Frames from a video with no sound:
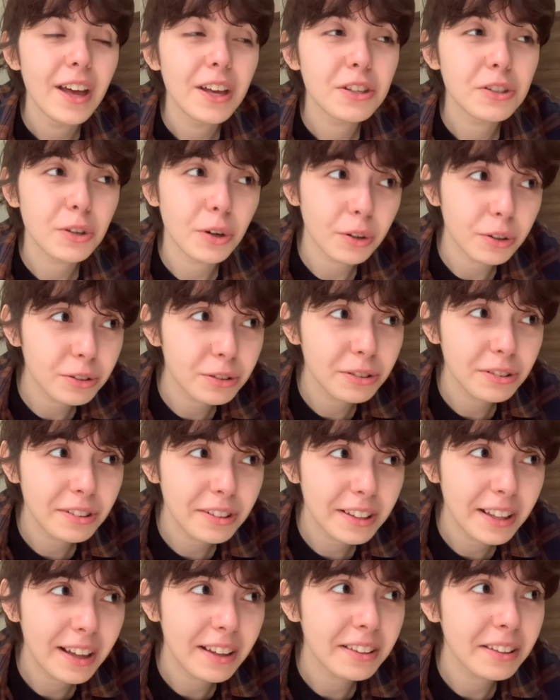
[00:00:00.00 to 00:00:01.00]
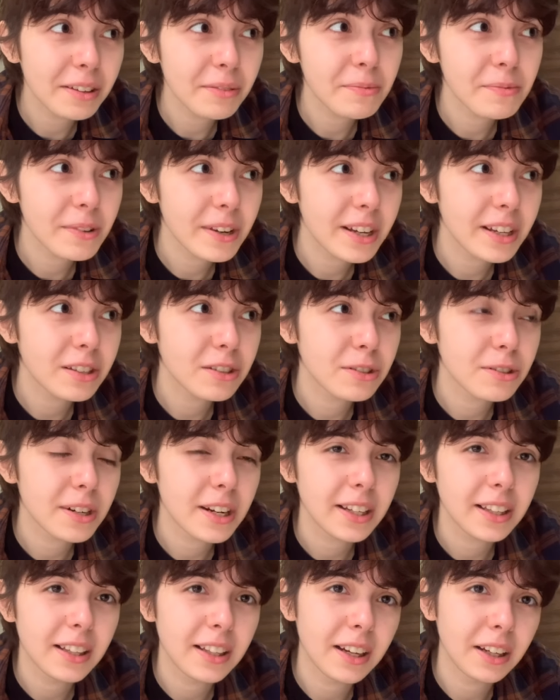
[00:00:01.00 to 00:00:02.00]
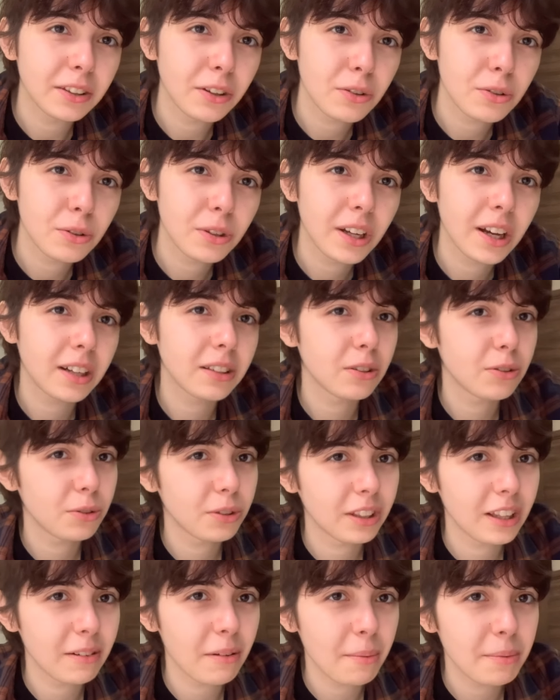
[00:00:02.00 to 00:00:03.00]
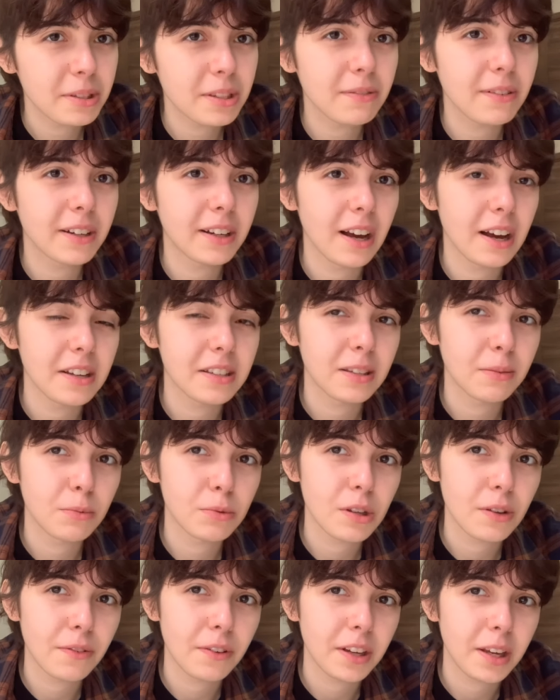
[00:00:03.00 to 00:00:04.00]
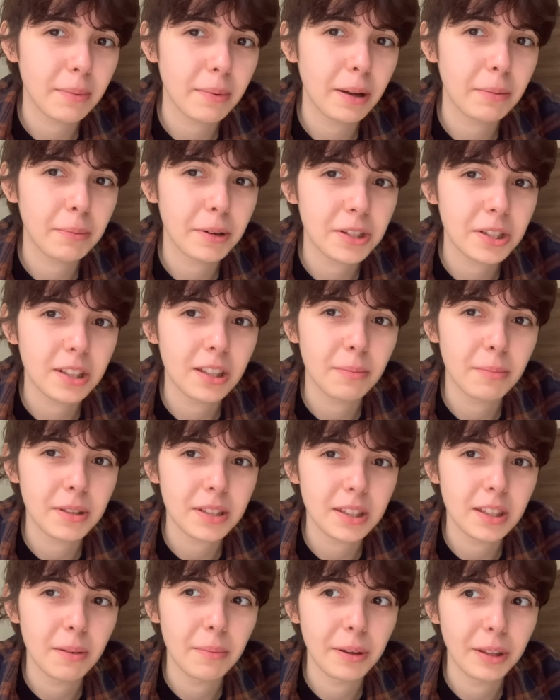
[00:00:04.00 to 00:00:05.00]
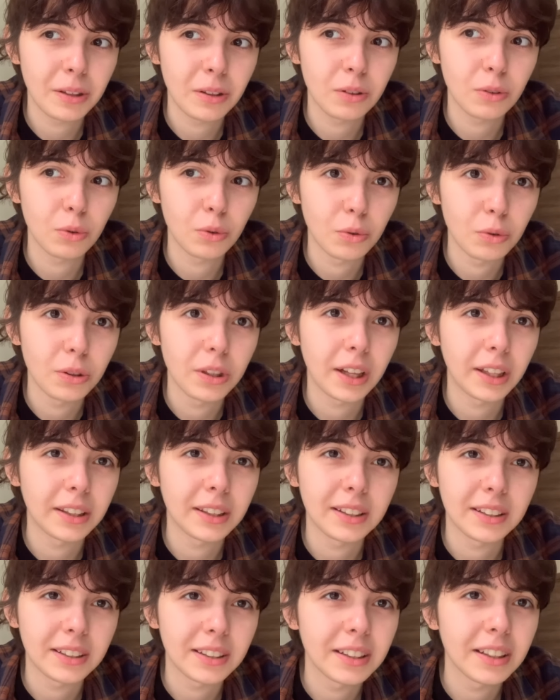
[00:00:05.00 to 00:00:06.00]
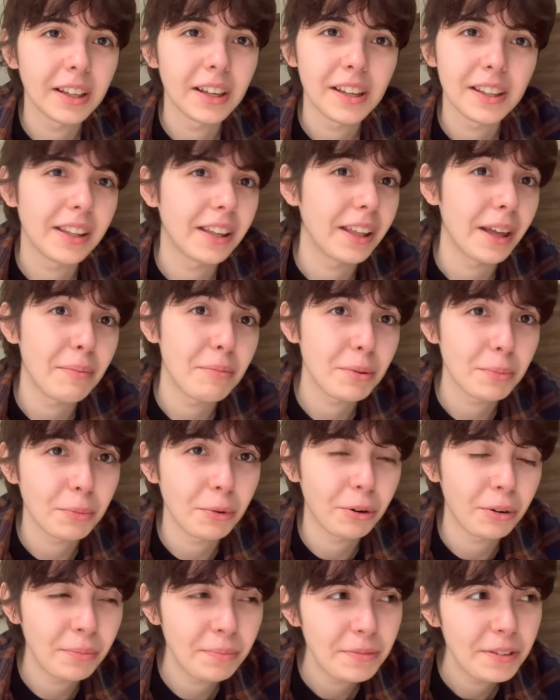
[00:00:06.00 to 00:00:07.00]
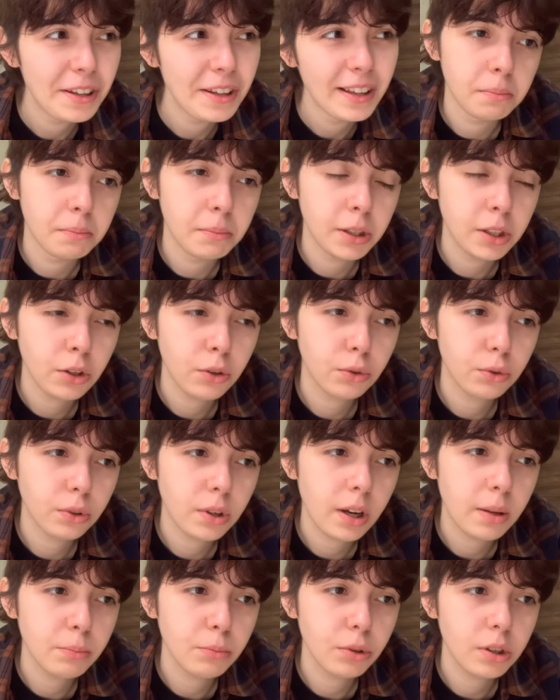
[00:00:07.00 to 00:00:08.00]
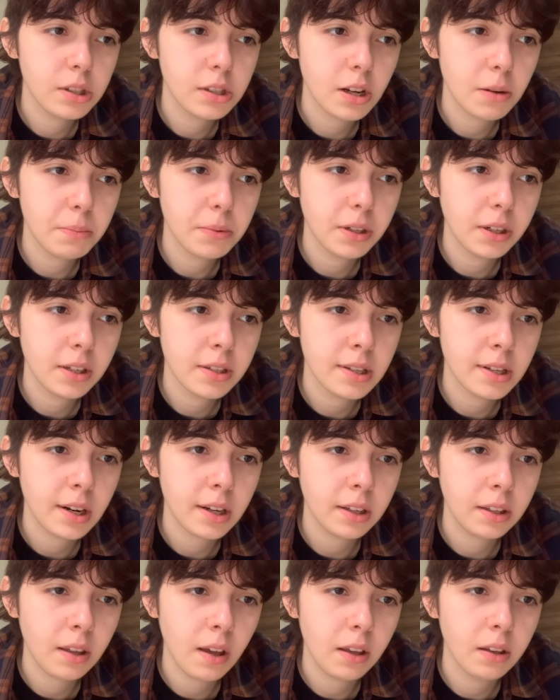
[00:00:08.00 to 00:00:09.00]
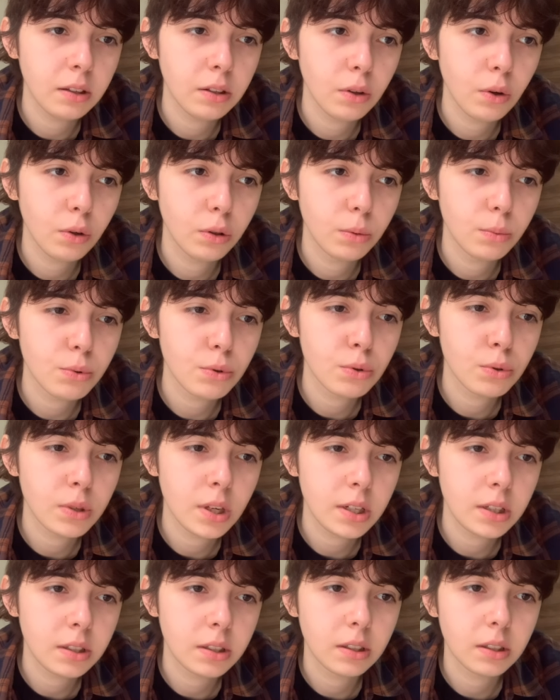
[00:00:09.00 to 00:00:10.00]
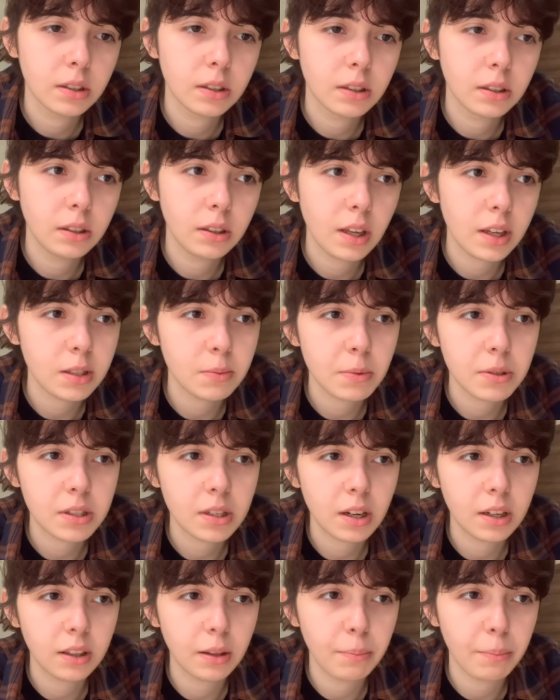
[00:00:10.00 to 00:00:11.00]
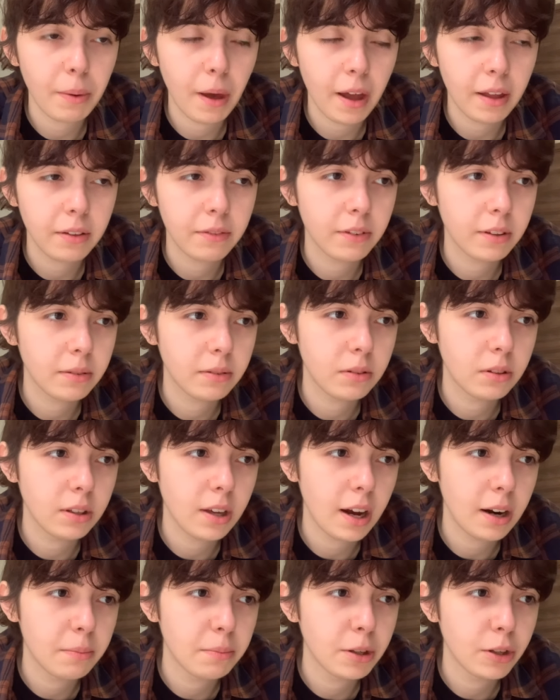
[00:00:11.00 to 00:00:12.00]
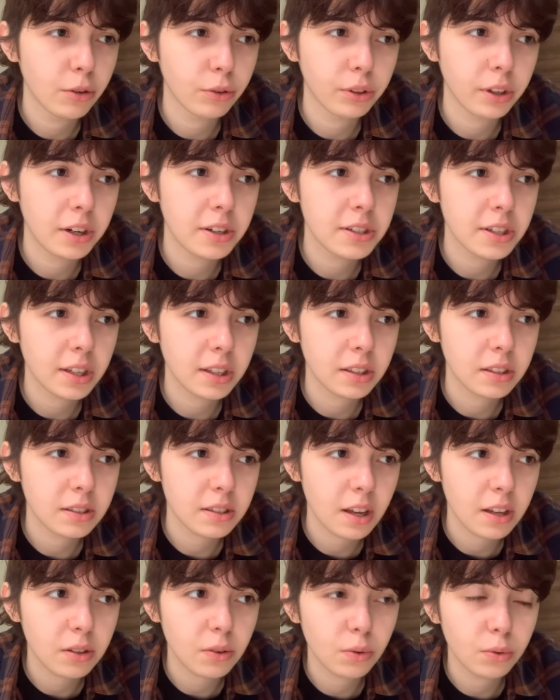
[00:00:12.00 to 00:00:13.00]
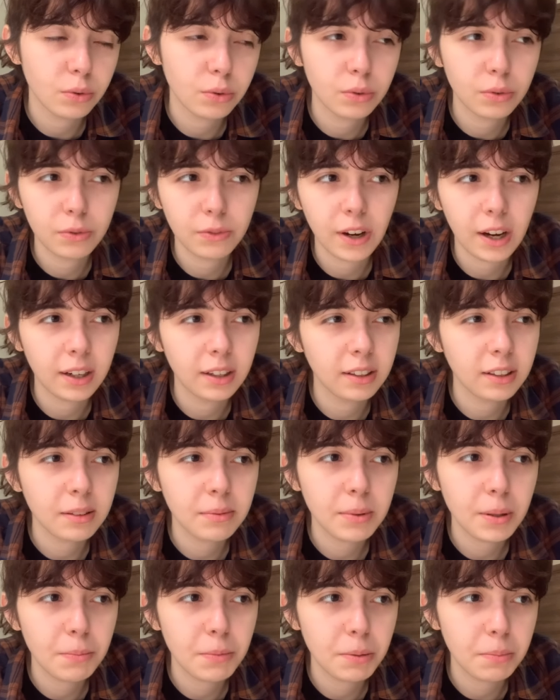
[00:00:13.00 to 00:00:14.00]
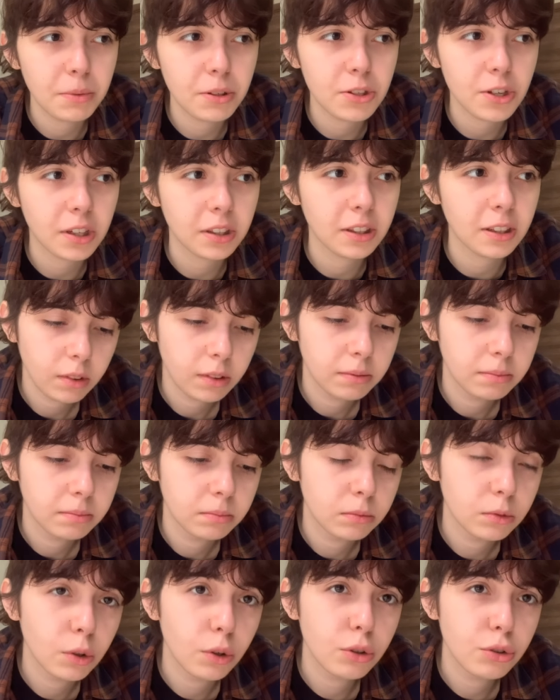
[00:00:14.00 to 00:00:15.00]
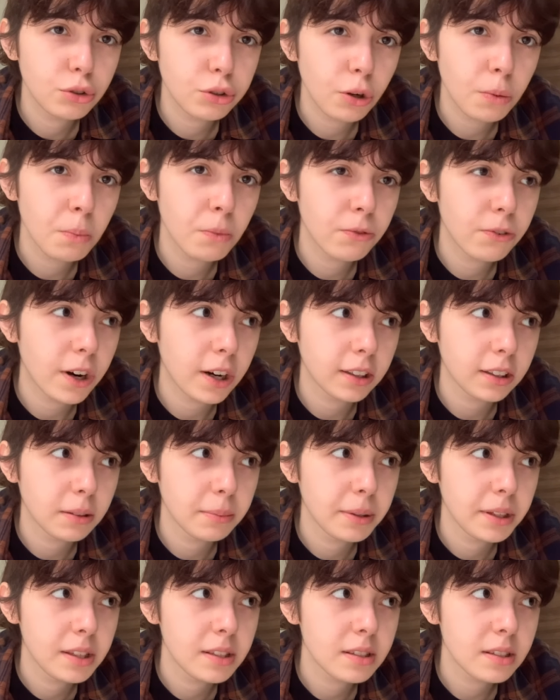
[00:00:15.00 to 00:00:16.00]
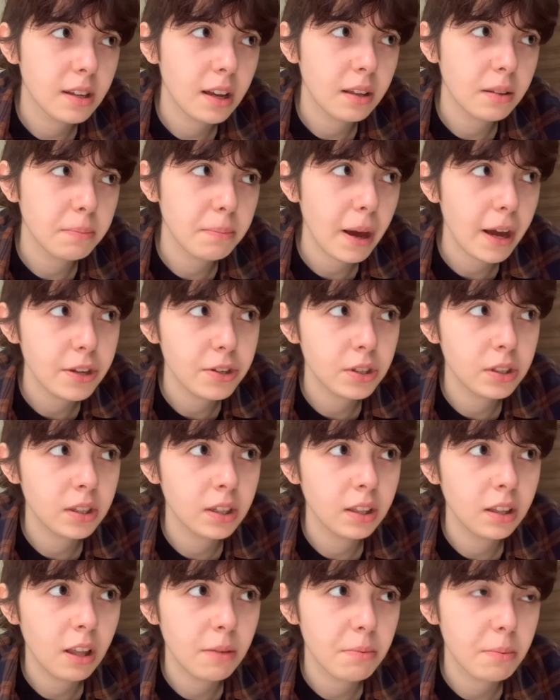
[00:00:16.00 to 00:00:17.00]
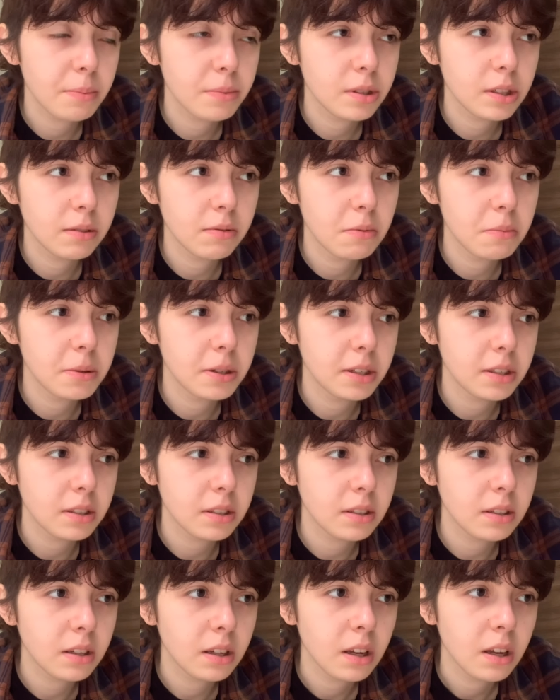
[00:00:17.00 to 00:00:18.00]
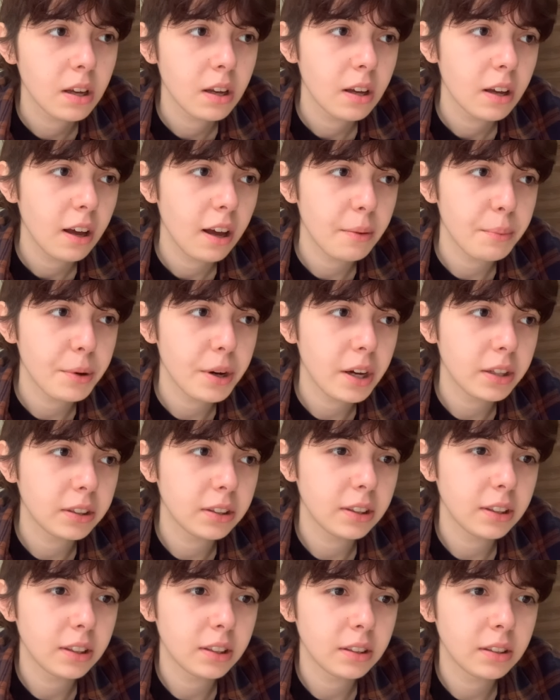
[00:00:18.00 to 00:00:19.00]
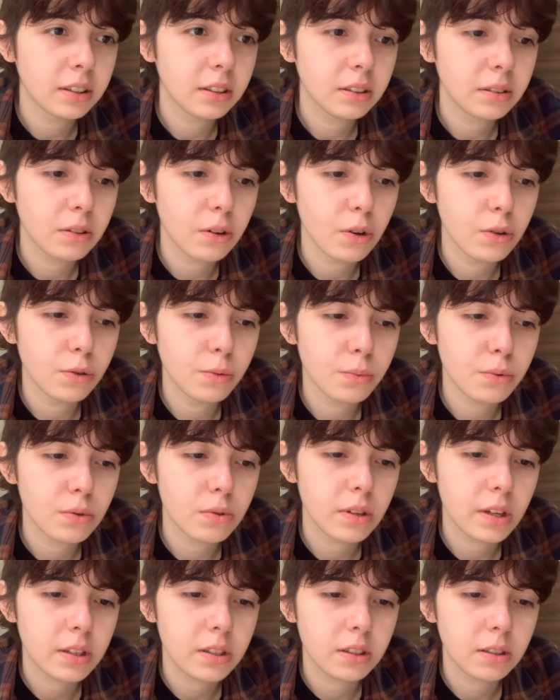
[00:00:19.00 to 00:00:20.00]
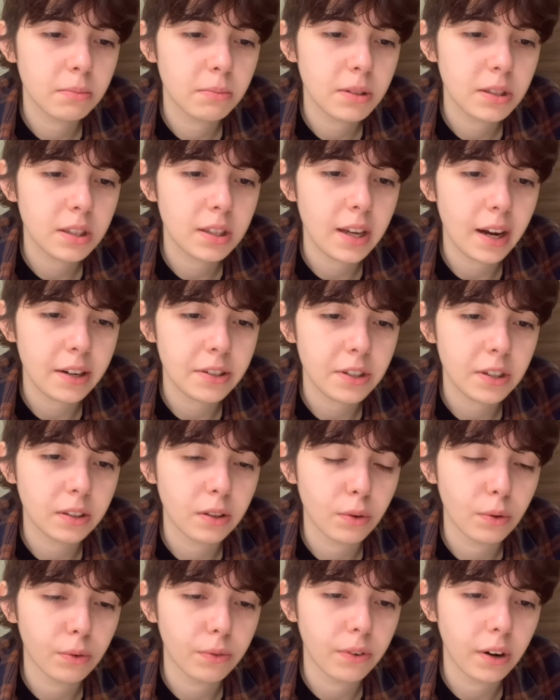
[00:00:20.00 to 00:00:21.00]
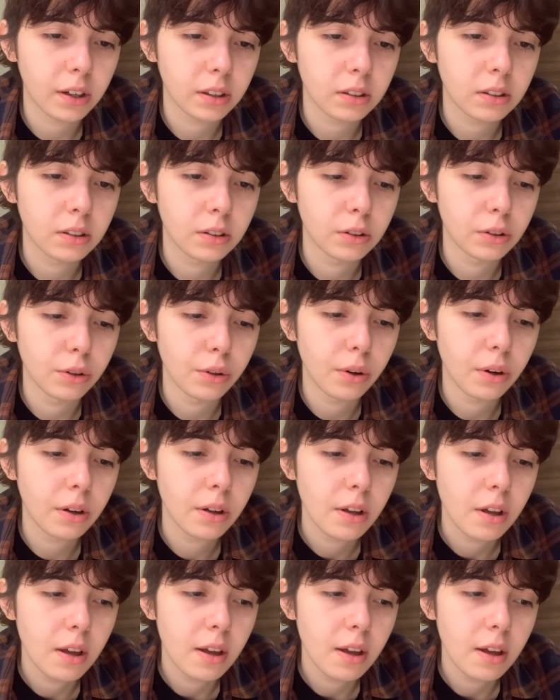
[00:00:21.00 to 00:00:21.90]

çok duygulandım ve sürekli Atatürk'e Atatürk dememesi ve Gazi Mustafa Kemal Paşa demesi de beni duygulandırdı. Neden bilmiyorum. Mina Urgan bu kitapları yazarak kendini ölümsüzleştirdi. Yazmasaydı ben ve diğer milyonlarca insan onun varlığını bile bilmeyecektik. O çok mu farklı bir insan? Bence değil hepimiz gibi birisi ama anılarını ölümsüzleştirmesi gerçekten onu farklı kılıyor.